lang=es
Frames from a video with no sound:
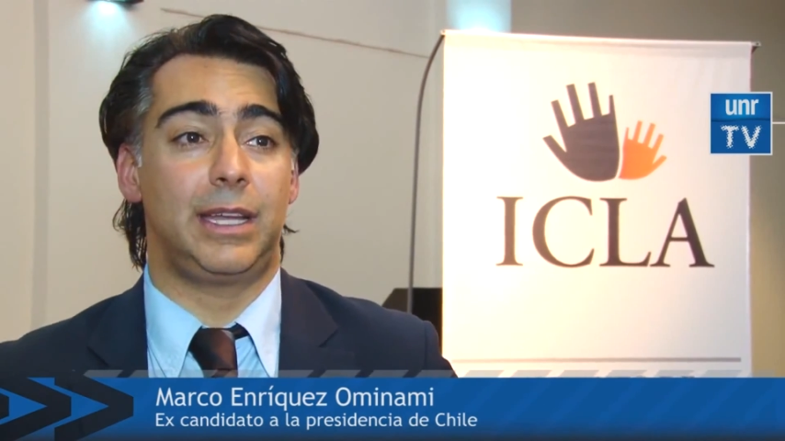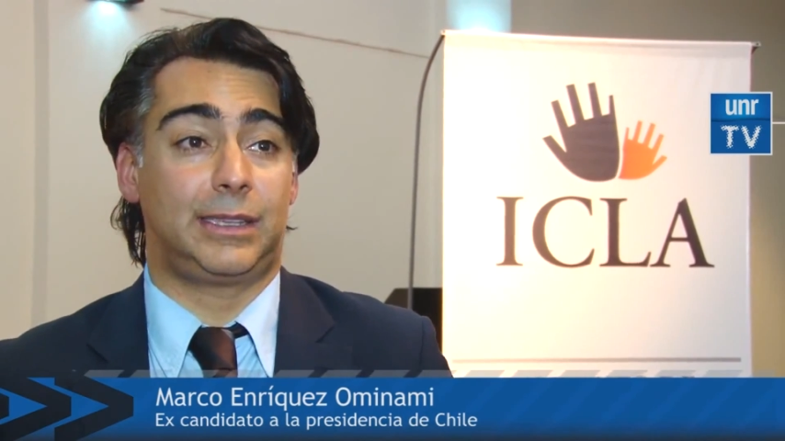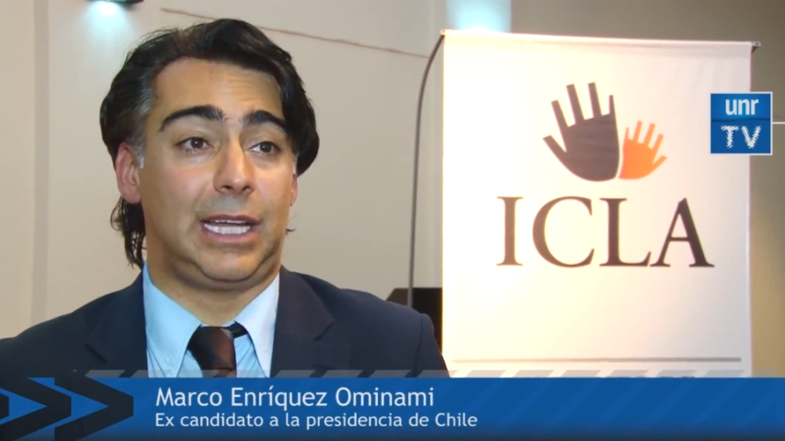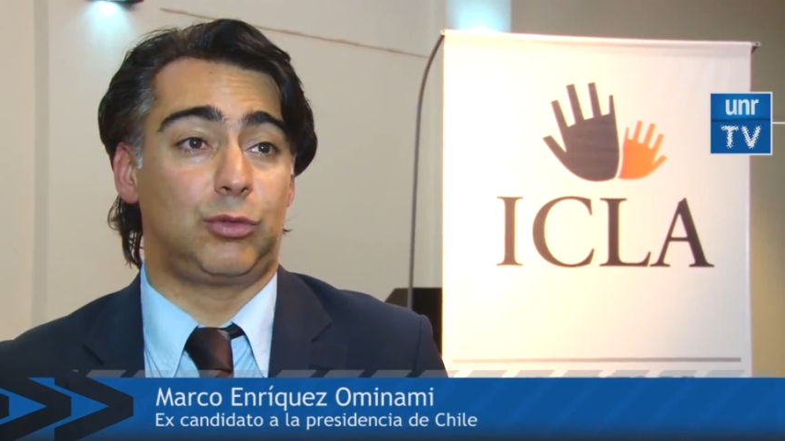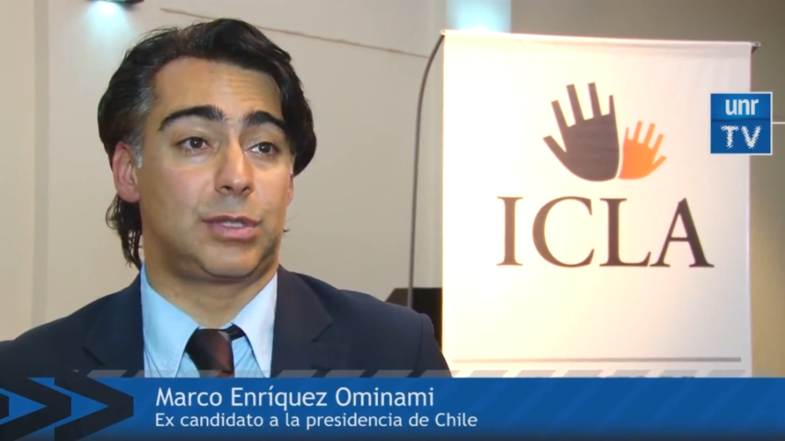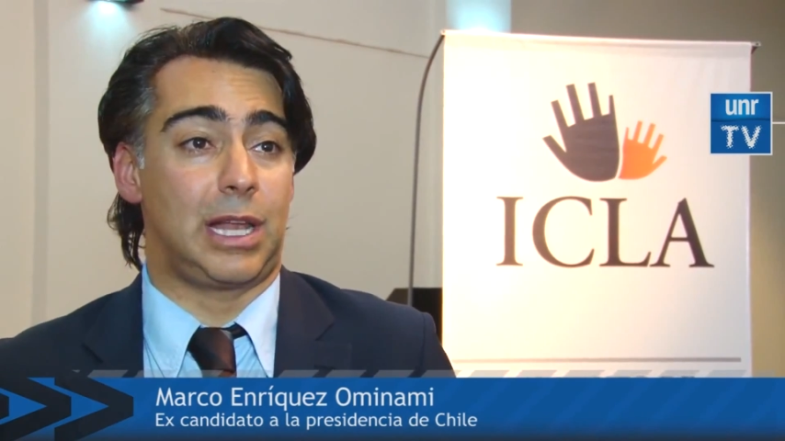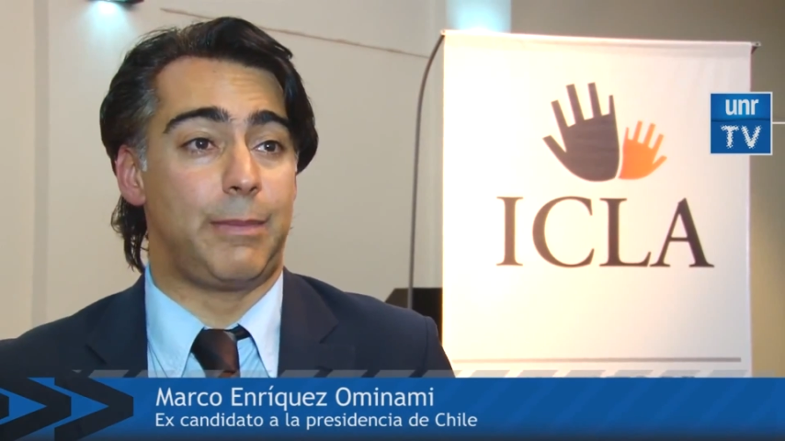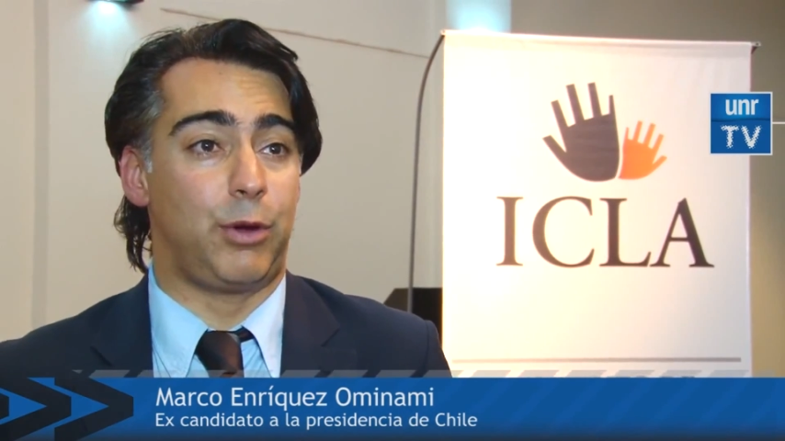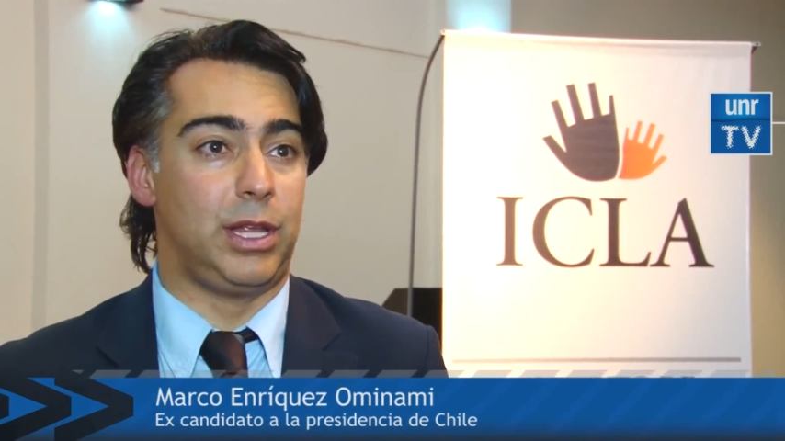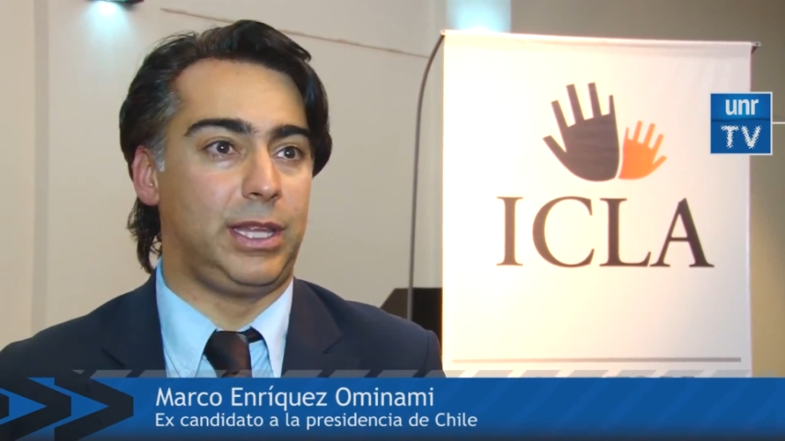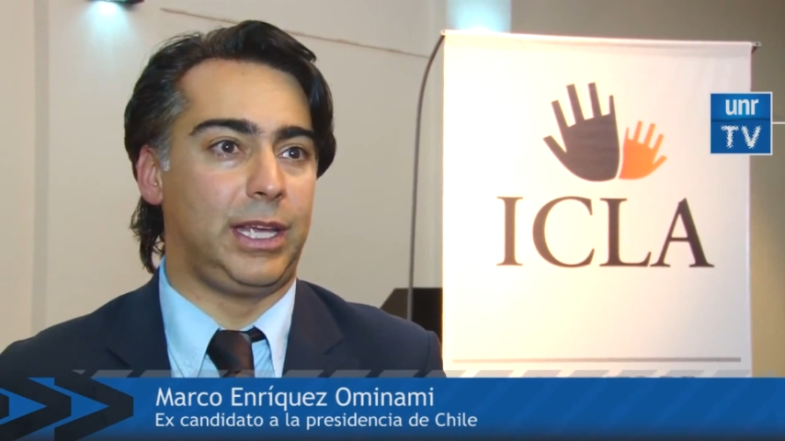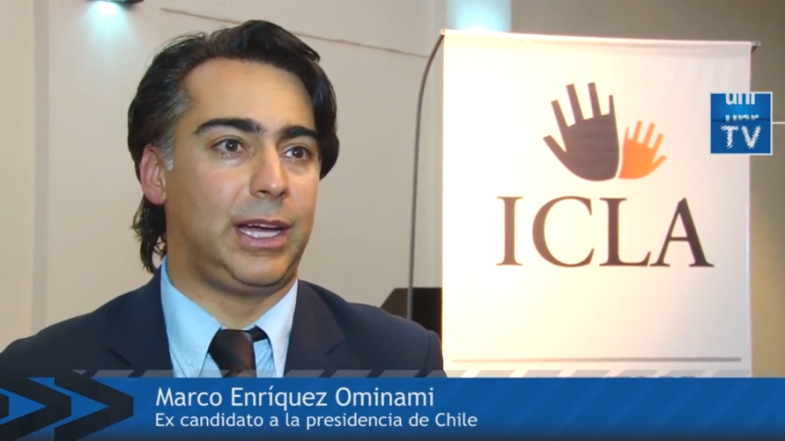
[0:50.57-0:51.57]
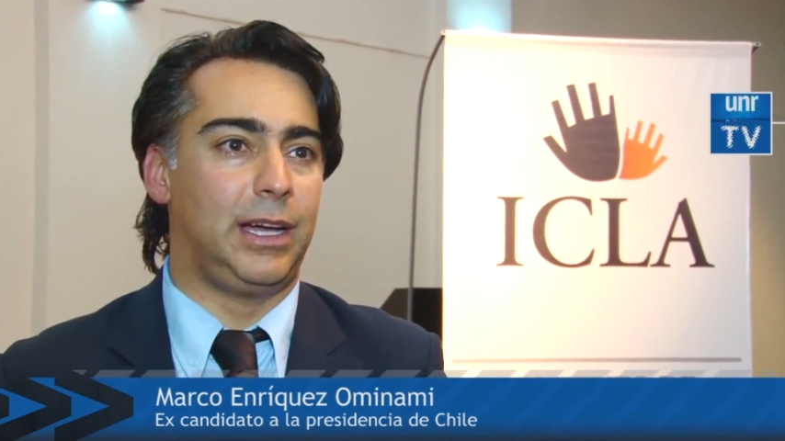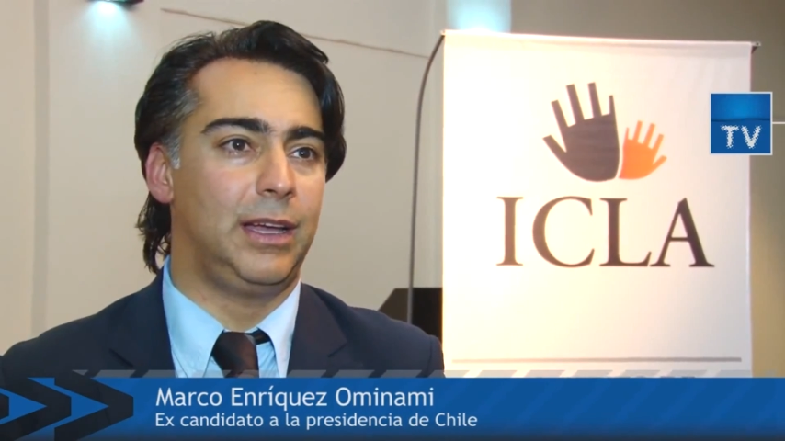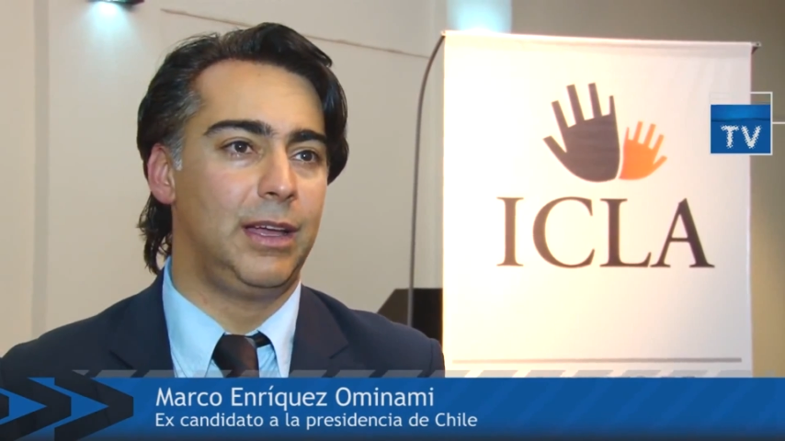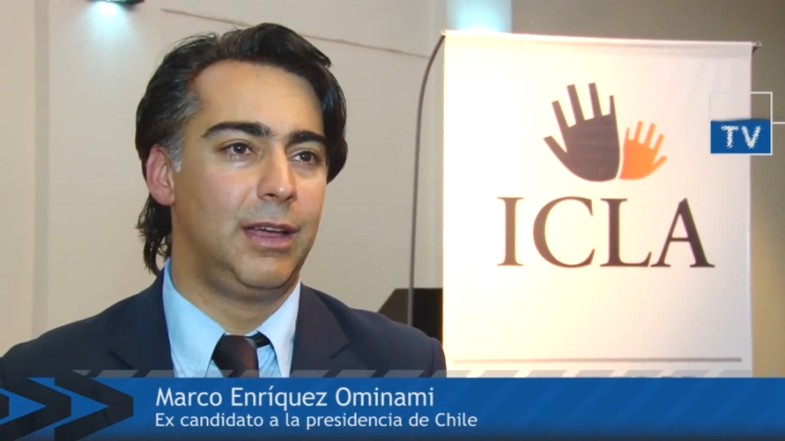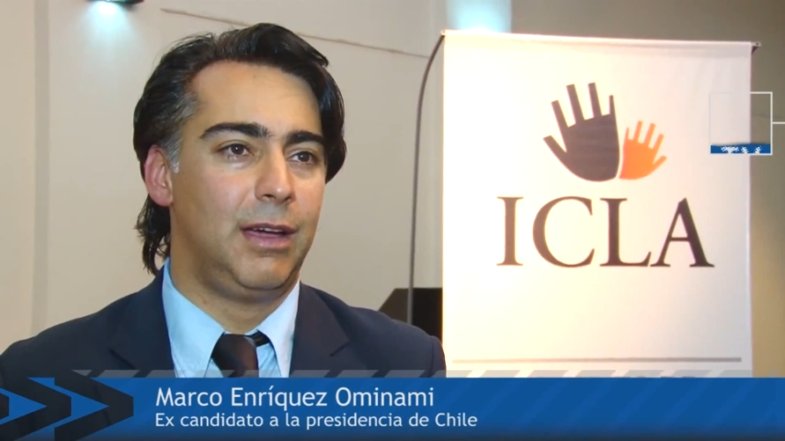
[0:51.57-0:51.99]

estatus a la política